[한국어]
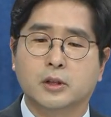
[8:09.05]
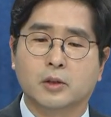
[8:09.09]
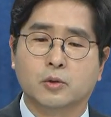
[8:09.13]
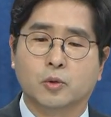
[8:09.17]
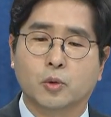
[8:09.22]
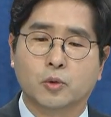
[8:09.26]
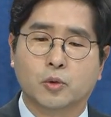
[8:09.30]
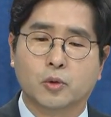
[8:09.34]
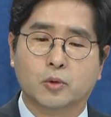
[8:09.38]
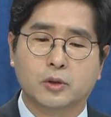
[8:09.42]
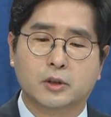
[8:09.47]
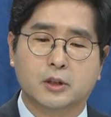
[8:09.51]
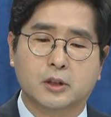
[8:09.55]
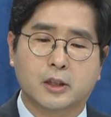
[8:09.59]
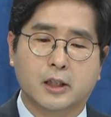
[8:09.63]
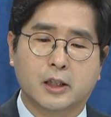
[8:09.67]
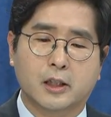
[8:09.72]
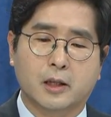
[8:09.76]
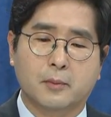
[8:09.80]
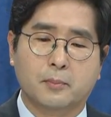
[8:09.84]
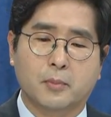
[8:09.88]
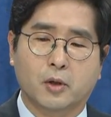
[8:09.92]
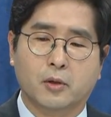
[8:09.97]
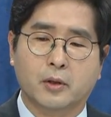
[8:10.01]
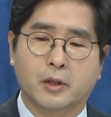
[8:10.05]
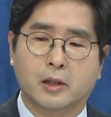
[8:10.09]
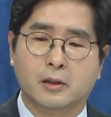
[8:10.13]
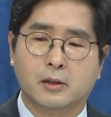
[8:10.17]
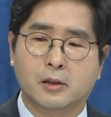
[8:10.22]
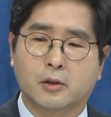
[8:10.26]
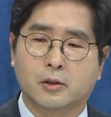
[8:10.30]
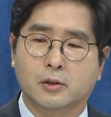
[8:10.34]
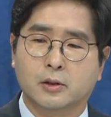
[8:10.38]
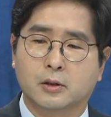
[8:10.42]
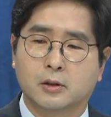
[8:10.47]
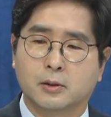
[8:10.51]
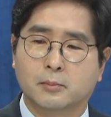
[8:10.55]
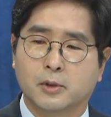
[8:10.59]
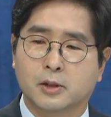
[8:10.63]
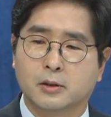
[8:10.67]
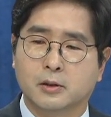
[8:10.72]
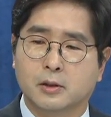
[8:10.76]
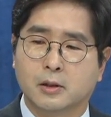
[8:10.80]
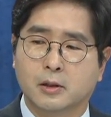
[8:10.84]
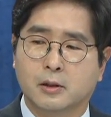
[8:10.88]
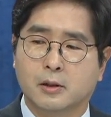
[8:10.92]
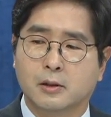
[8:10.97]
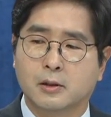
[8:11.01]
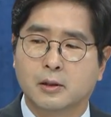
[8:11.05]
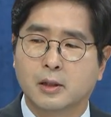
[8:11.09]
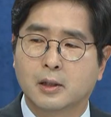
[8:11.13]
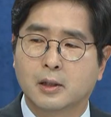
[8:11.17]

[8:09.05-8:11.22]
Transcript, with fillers: 노동 시장의 변화를 거치면서